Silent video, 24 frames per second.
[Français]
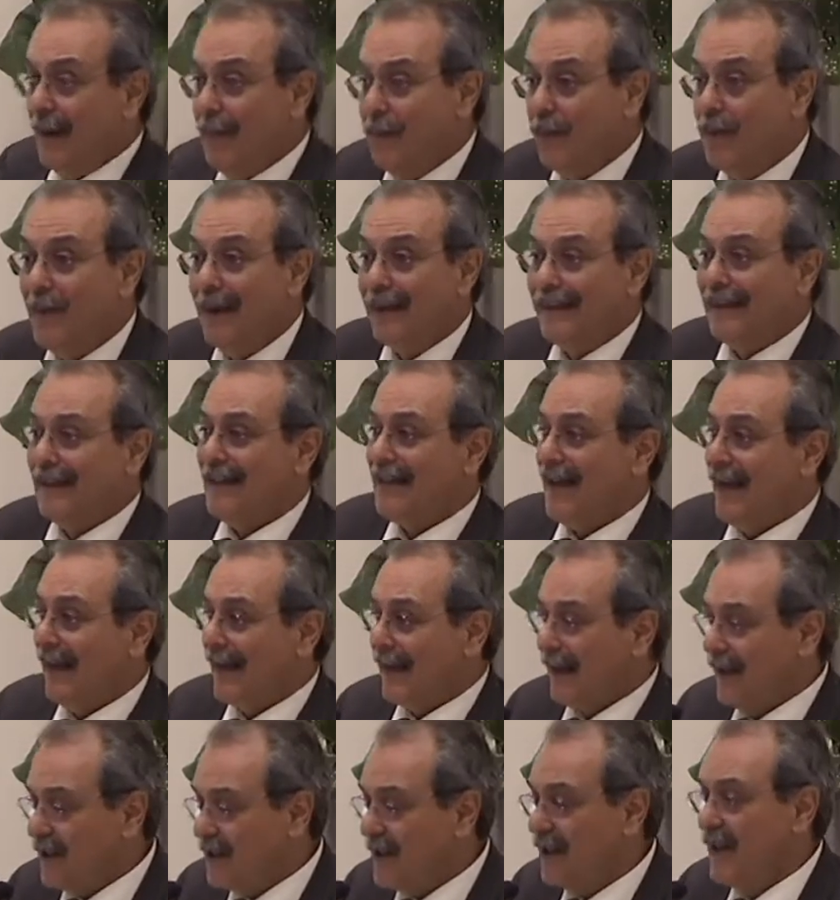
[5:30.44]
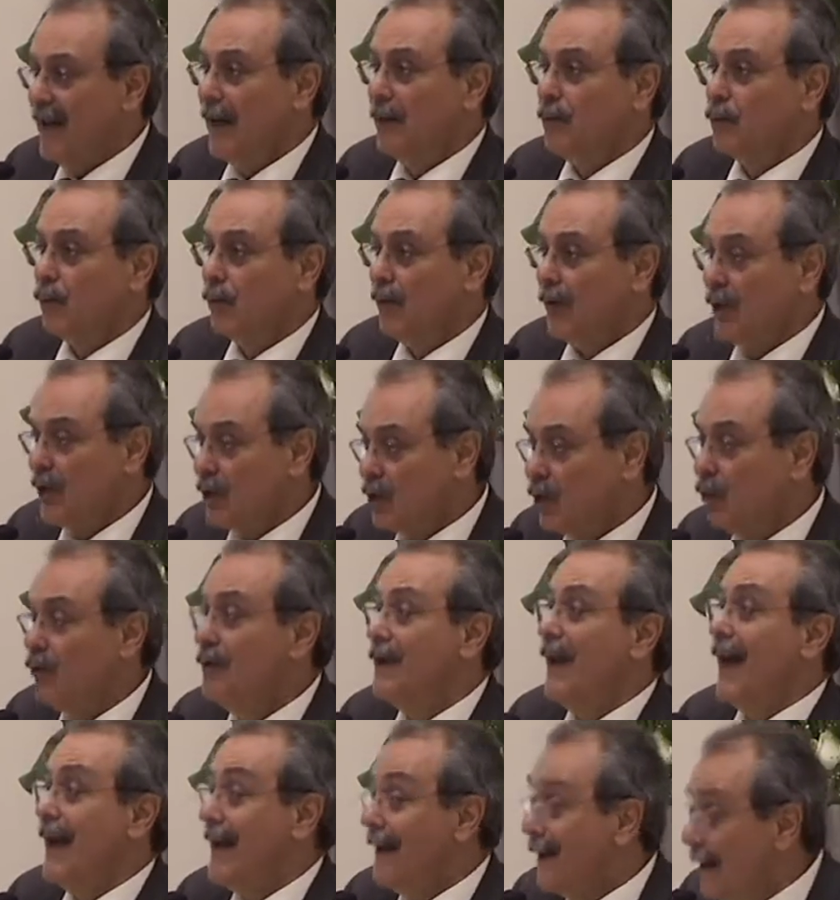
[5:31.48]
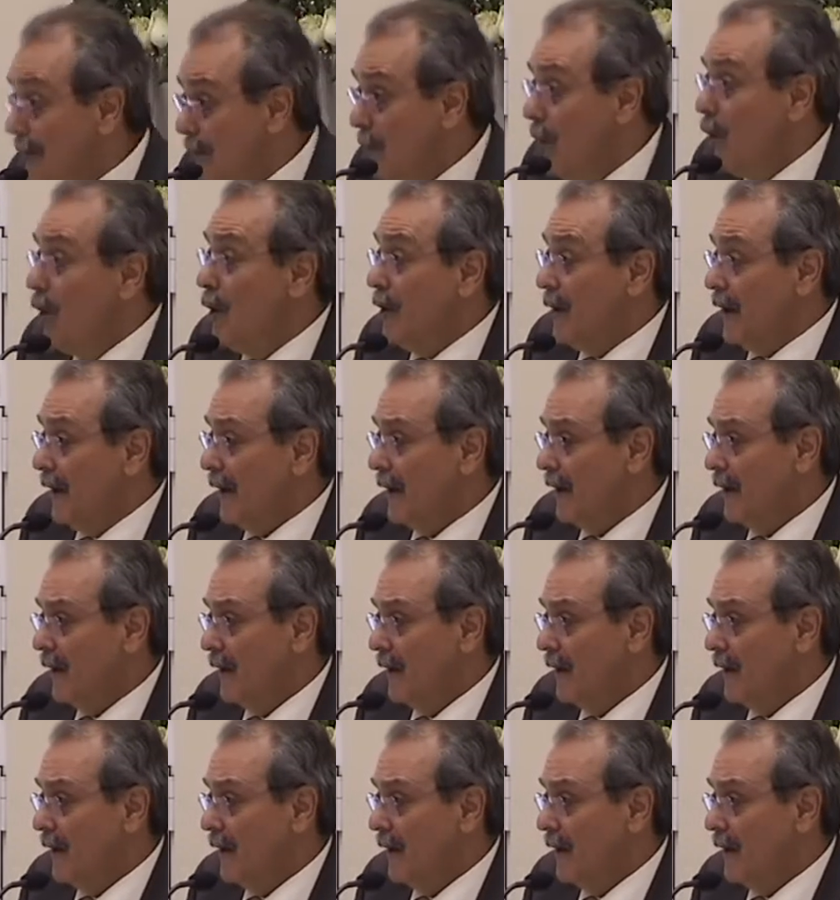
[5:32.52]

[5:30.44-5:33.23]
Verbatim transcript: Et il est terrible aussi de voir l'Église